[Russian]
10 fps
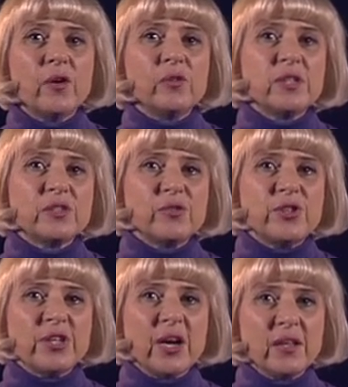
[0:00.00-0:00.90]
Он
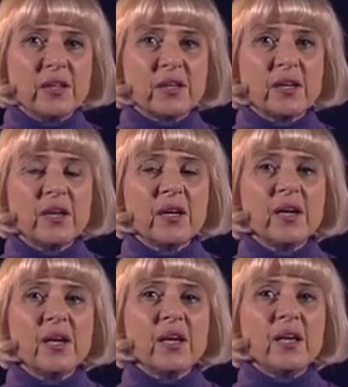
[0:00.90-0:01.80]
изучал их,
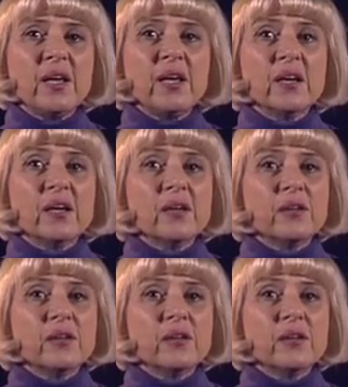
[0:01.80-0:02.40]
и